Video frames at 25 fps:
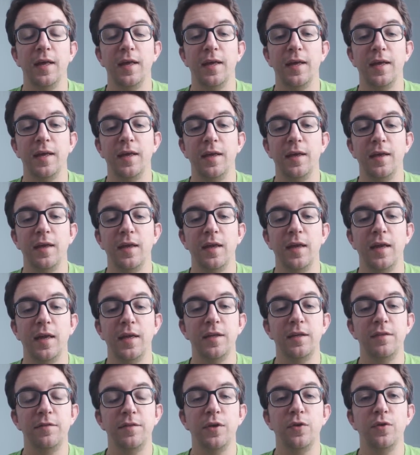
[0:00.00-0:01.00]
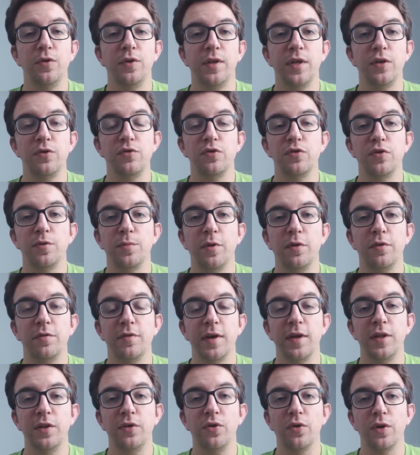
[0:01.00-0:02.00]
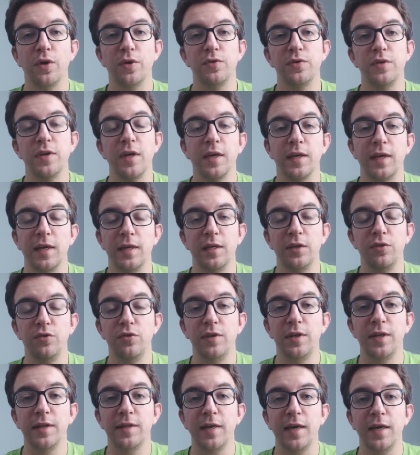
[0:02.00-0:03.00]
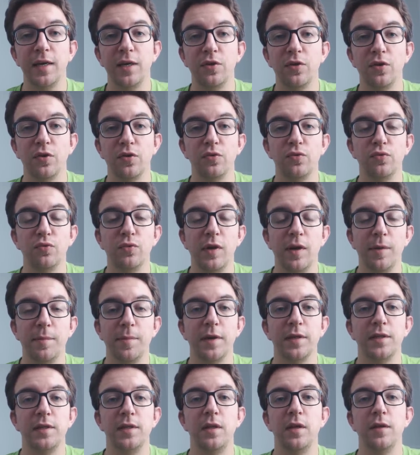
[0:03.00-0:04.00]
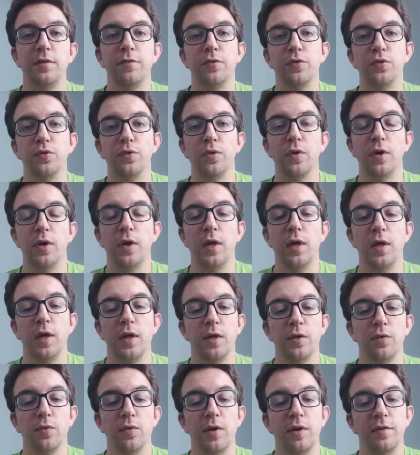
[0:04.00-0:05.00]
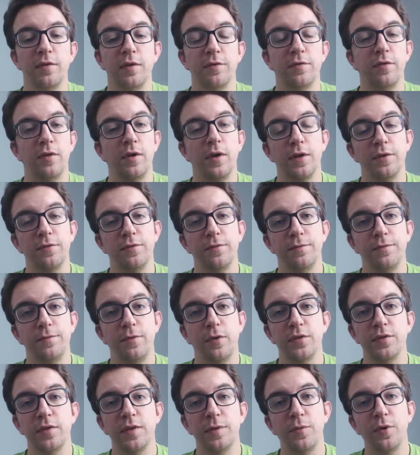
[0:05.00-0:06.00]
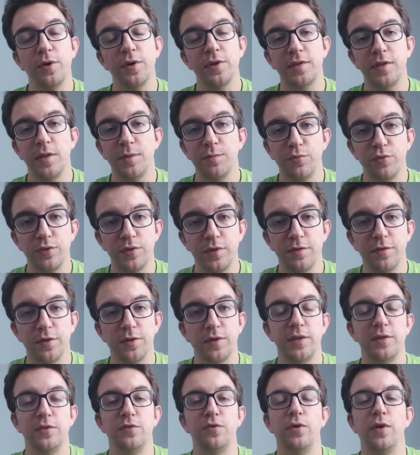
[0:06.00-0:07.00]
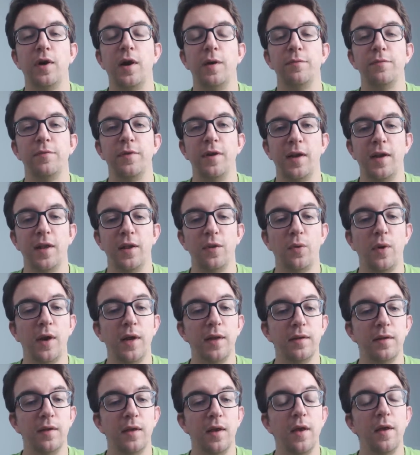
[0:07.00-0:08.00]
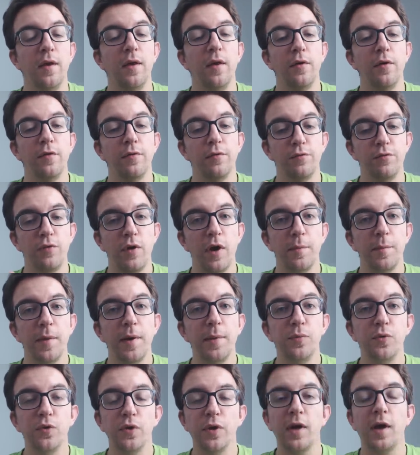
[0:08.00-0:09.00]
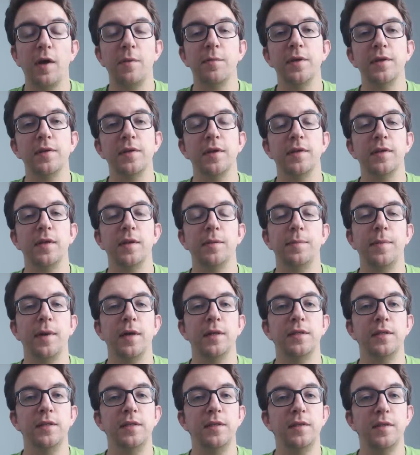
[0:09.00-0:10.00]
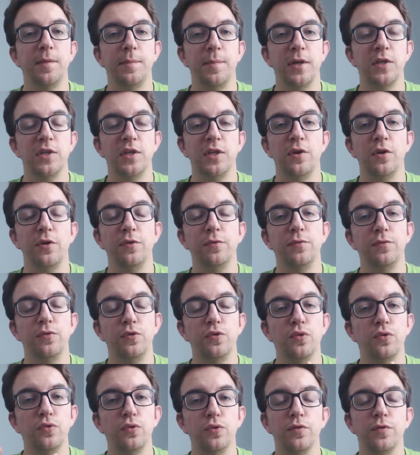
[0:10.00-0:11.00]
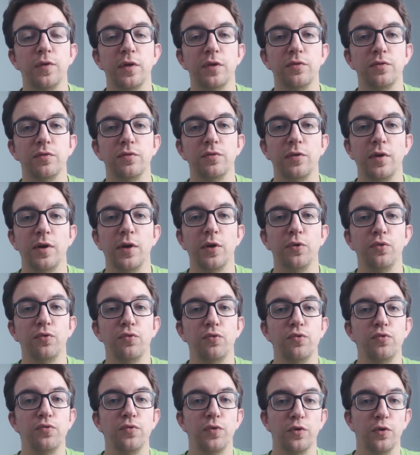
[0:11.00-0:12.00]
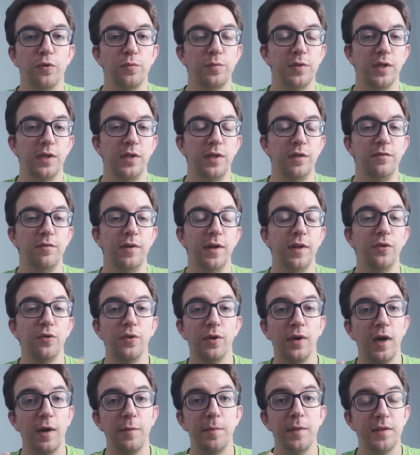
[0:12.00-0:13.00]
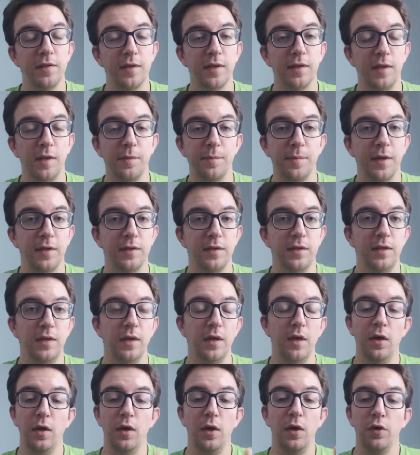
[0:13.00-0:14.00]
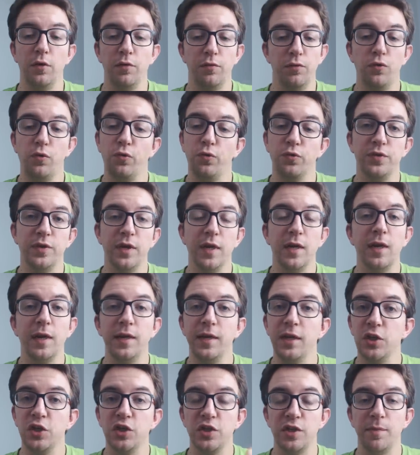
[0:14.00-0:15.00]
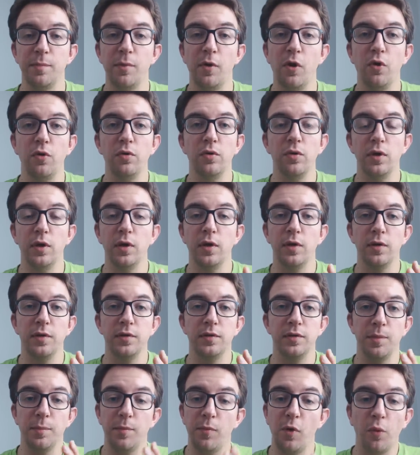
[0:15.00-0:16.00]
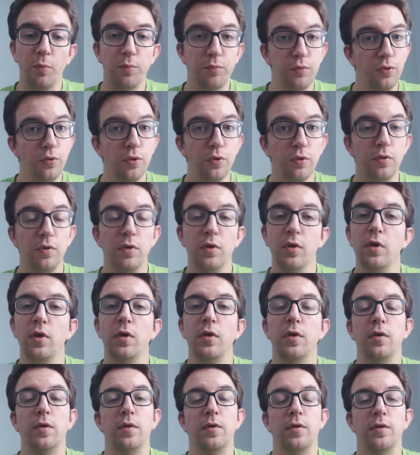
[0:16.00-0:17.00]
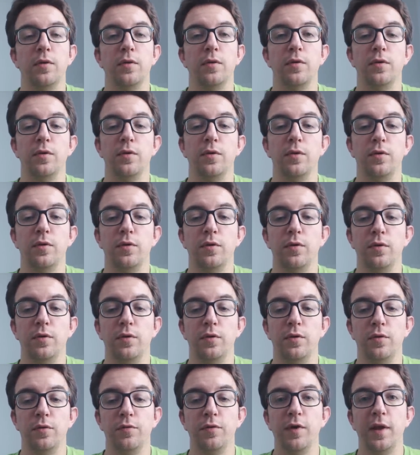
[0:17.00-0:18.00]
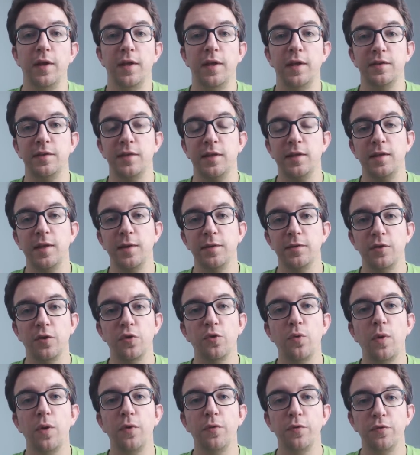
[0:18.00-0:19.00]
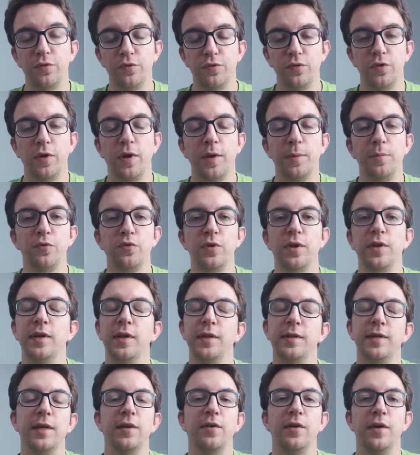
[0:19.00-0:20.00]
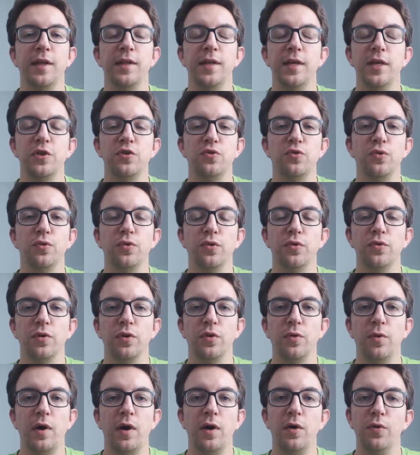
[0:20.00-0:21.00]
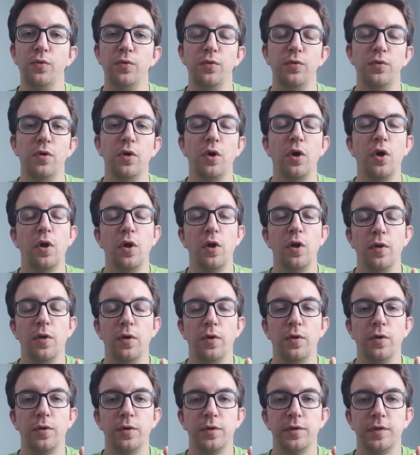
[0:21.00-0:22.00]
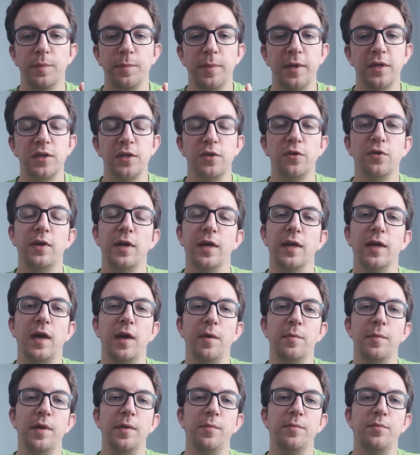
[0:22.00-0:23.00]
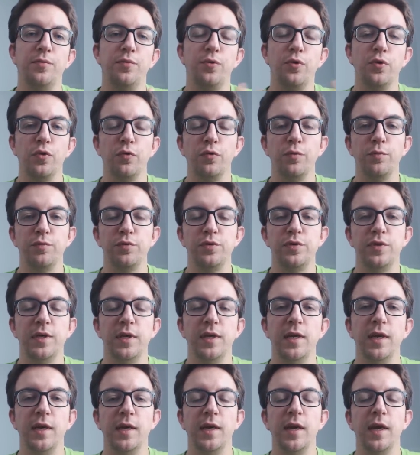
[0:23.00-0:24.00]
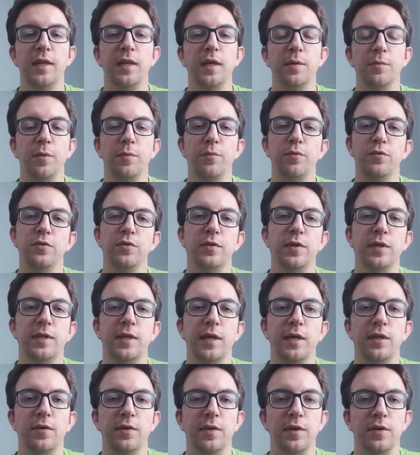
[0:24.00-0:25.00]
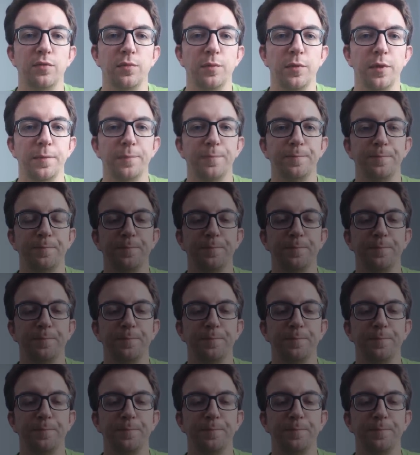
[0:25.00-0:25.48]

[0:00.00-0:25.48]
Et la difficulté justement va être de réussir à garder du détail dans toutes les parties de la photo. Donc là il va falloir forcément essayer de pousser votre histogramme vers la droite, voire même de cramer certaines parties. C'est pas gênant, vu que de toute façon, dans la retouche, votre objectif va être de cramer certaines parties, vu qu'on sait que la neige c'est blanc, c'est blanc pur. Euh, voilà, il y a certains endroits où vous aurez besoin de détails dans la neige, d'autres endroits où euh, c'est pas gênant de la cramer pour que vous puissiez garder un peu plus de détails dans les ombres.